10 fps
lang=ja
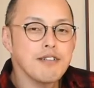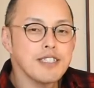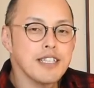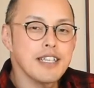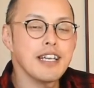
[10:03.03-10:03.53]
を
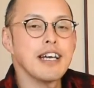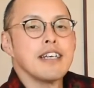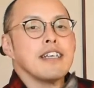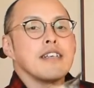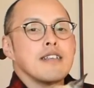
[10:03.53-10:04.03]
してた
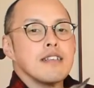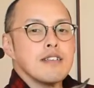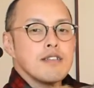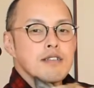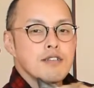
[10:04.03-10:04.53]
ら
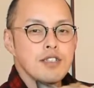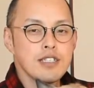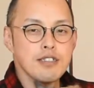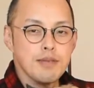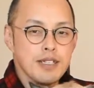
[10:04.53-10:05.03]
この
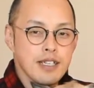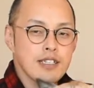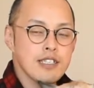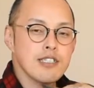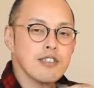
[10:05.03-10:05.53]
フリスビー
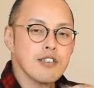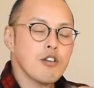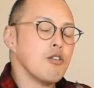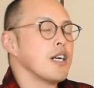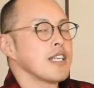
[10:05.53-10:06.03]
ねディスク
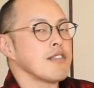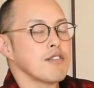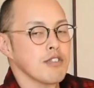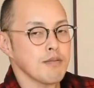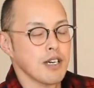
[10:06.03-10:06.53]
壊れる
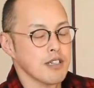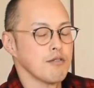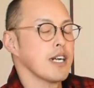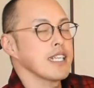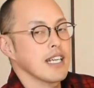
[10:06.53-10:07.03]
こともあ
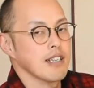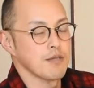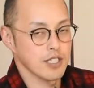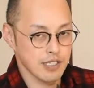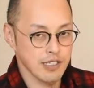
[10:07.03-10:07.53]
る割れたり
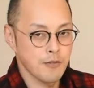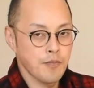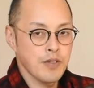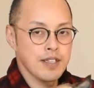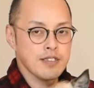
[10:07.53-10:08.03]
もする
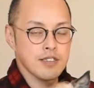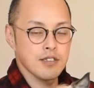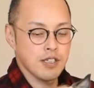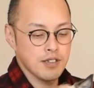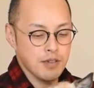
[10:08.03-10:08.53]
ずっ
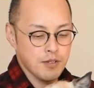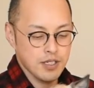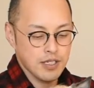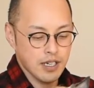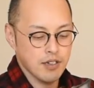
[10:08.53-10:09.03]
と犬が
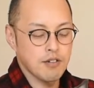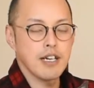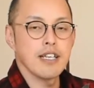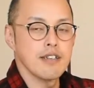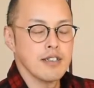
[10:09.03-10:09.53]
持ってたら
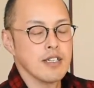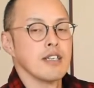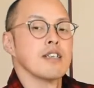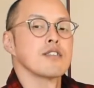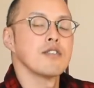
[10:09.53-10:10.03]
壊れる
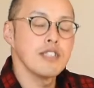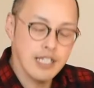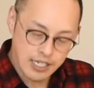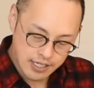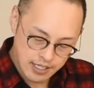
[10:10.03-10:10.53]
それ
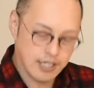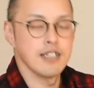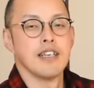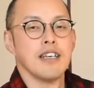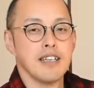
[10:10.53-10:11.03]
でいい
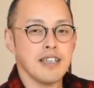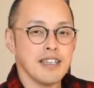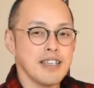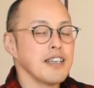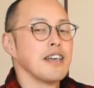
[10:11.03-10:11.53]

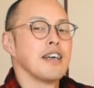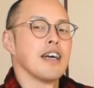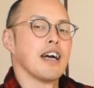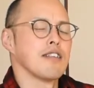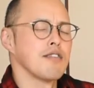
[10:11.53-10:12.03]

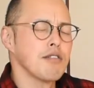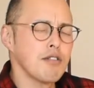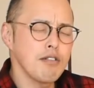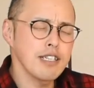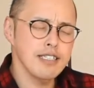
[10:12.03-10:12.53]
あの
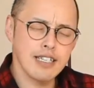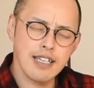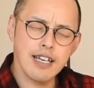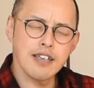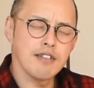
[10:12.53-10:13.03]
壊さ
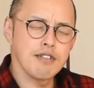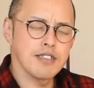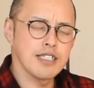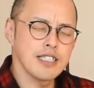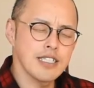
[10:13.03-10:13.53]
ないよう
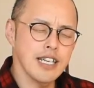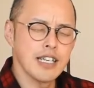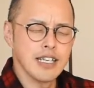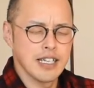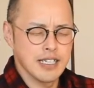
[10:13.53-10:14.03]
にし
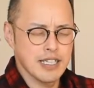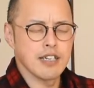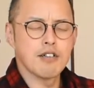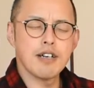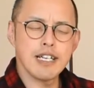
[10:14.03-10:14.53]
て、ね、
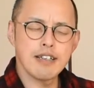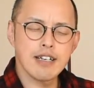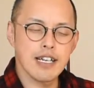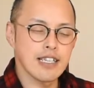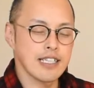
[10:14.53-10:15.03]
壊れる
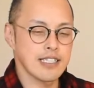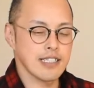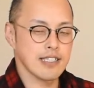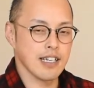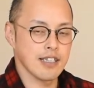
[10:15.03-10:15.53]
から出し
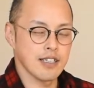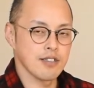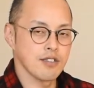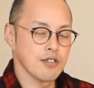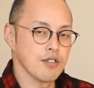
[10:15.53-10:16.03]
なさいって
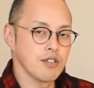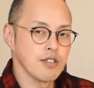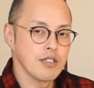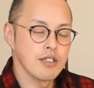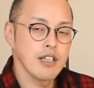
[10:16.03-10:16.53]
すると
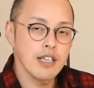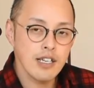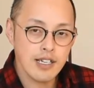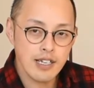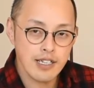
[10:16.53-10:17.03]

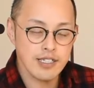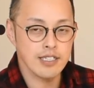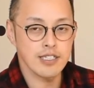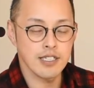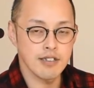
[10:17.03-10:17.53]
何が大事
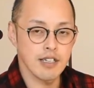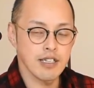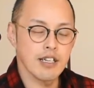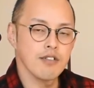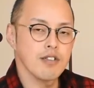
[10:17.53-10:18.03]
にしてるか
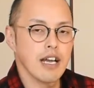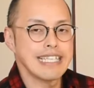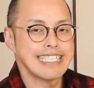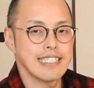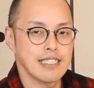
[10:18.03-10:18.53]
何を
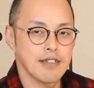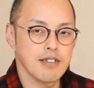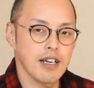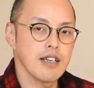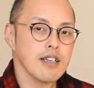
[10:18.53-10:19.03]
大事にして
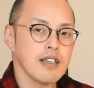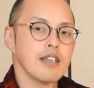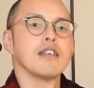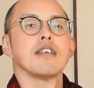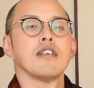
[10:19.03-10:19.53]
るか
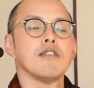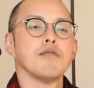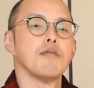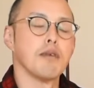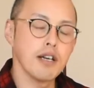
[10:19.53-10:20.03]
犬
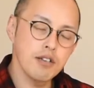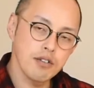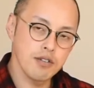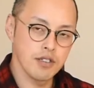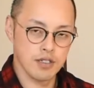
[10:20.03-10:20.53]
も迷
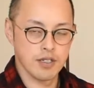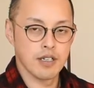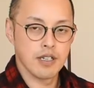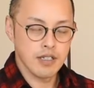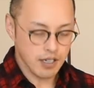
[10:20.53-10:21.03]
う
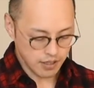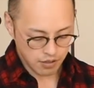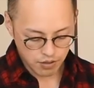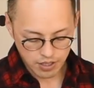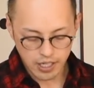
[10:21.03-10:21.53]
なん
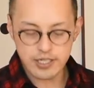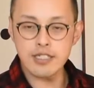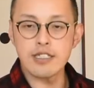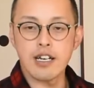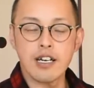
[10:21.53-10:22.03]
なんこれか
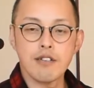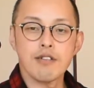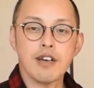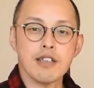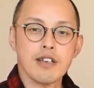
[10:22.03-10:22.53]
じったらあかん
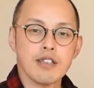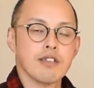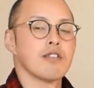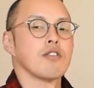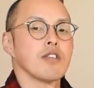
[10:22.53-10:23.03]
のかいだって
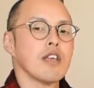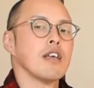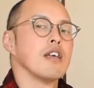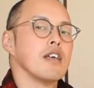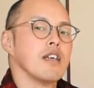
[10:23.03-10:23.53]
言っ
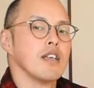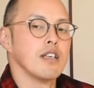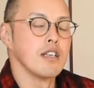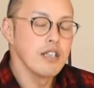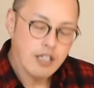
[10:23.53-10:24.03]
て
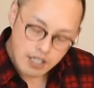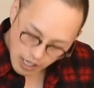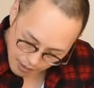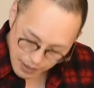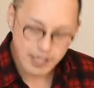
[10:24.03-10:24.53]

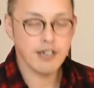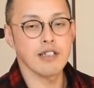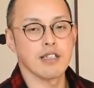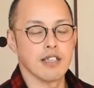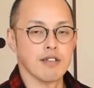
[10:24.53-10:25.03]
噛まなく
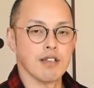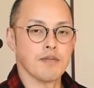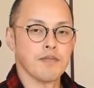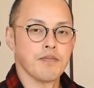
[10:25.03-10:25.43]
なっていくねね